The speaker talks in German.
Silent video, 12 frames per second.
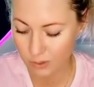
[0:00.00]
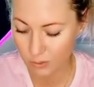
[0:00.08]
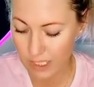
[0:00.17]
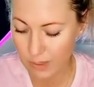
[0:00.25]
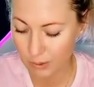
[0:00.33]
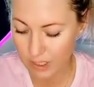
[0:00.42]

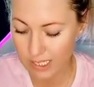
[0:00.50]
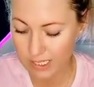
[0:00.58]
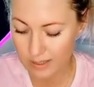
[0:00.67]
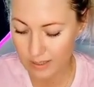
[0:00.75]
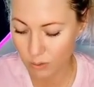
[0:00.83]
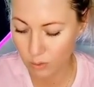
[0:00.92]
So, ich habe noch
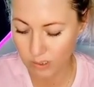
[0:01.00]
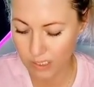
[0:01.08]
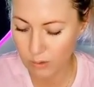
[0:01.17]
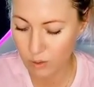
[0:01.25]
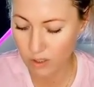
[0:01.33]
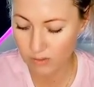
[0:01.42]
30 Sekunden.
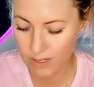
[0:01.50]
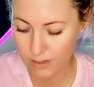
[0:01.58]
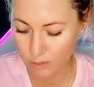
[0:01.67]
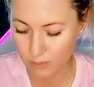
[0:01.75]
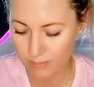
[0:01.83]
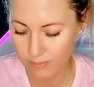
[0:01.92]
Liebes
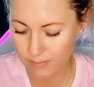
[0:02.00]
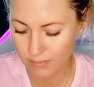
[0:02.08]
Universum.